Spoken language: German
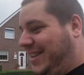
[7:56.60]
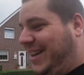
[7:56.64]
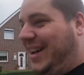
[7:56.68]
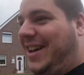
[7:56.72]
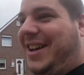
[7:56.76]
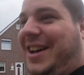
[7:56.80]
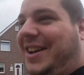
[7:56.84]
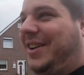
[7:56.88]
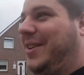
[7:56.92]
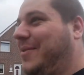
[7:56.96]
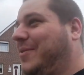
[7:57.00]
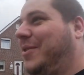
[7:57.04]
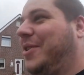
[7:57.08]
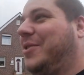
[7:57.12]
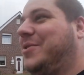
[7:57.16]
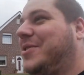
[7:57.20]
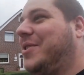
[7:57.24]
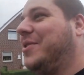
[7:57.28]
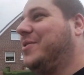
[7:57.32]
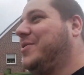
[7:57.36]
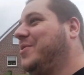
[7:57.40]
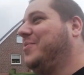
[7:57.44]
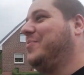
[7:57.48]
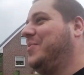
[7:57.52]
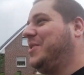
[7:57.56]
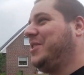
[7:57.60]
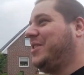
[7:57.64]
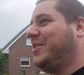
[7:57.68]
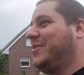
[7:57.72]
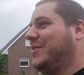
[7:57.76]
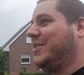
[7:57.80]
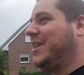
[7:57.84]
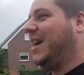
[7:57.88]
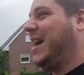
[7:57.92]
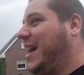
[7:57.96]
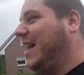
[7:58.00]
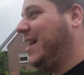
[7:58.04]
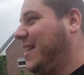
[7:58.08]
ja, haben wir uns auch so ein bisschen
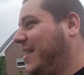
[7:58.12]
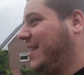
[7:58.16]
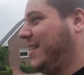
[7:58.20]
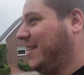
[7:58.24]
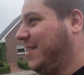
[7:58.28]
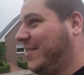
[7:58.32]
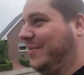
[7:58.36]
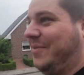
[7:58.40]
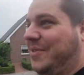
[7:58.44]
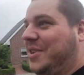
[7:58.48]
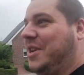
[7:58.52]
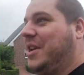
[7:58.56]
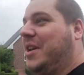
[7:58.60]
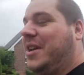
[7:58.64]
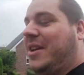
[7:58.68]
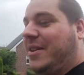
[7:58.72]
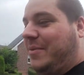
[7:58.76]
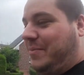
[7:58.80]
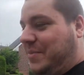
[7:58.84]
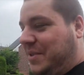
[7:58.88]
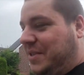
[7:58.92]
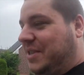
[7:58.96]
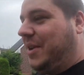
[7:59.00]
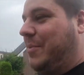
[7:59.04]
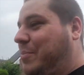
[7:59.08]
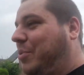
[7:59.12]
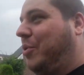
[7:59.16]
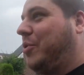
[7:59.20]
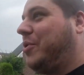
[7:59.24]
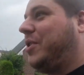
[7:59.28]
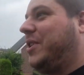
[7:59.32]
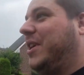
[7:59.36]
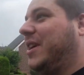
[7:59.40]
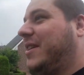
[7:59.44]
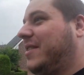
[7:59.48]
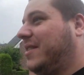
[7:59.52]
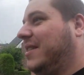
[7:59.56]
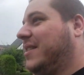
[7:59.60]
unterhalten, hat er mir seinen
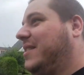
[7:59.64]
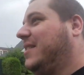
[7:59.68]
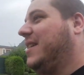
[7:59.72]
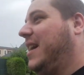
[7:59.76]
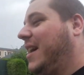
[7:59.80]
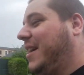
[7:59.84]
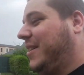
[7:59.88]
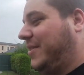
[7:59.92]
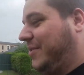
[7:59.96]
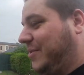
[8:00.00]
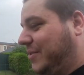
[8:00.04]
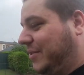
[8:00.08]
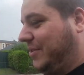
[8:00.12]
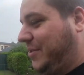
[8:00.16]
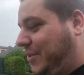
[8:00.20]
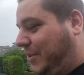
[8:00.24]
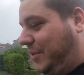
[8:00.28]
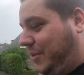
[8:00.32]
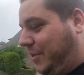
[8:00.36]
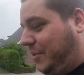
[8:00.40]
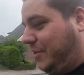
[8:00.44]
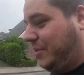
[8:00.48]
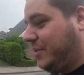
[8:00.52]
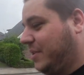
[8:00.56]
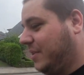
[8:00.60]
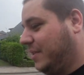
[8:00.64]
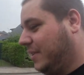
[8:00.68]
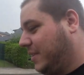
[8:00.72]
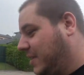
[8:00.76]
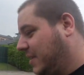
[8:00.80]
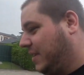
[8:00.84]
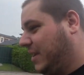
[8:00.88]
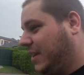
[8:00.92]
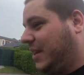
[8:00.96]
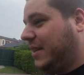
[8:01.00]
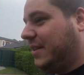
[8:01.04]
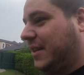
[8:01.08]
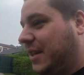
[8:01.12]
Pokédex gezeigt und so. Und er